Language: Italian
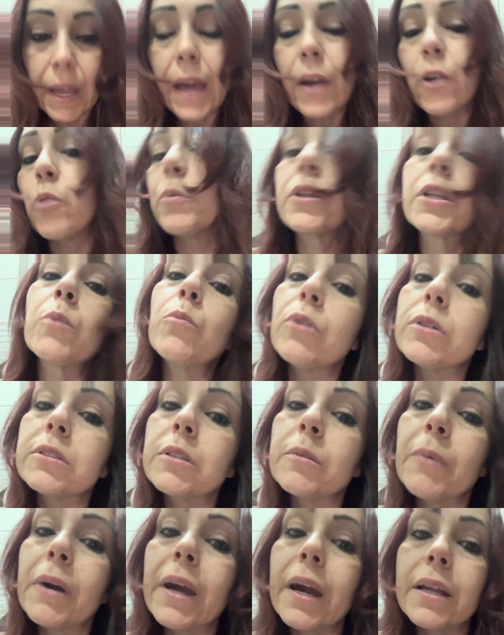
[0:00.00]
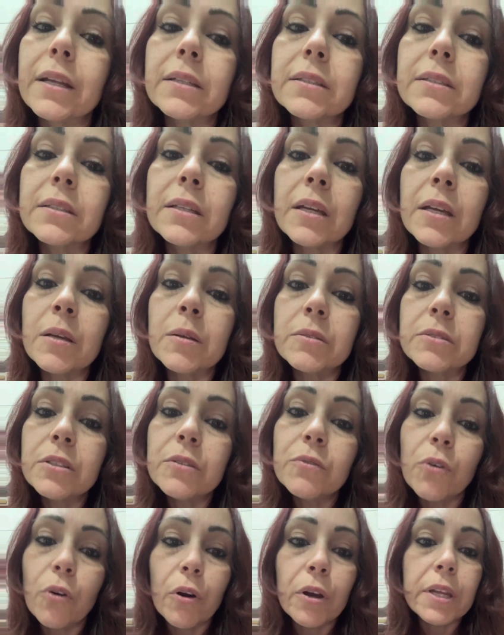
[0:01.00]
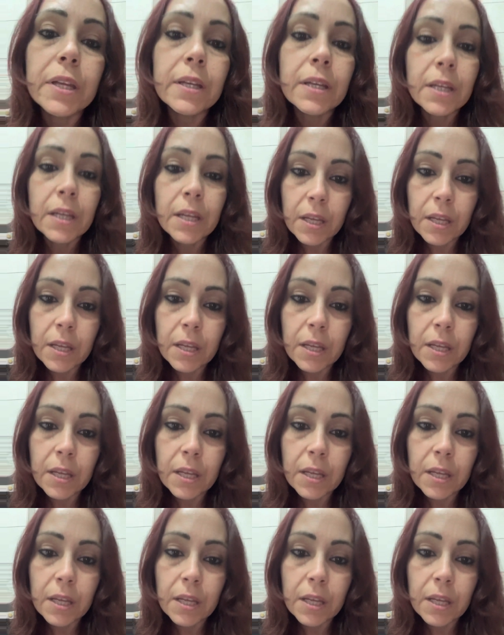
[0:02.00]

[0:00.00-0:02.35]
Ecco perché molti magari eh, di voi